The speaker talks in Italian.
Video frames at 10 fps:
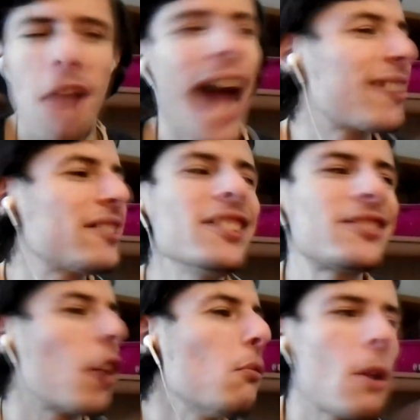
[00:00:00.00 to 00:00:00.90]

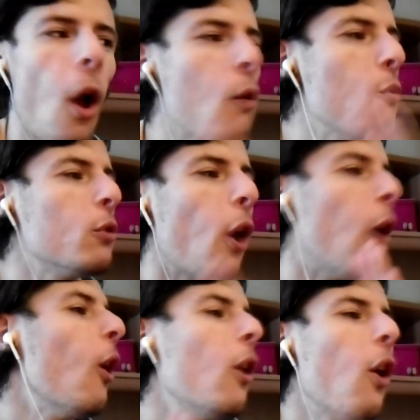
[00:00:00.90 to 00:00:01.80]
Artista numero
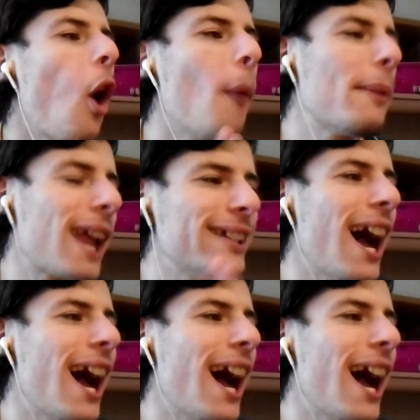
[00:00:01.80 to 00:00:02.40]
uno, opera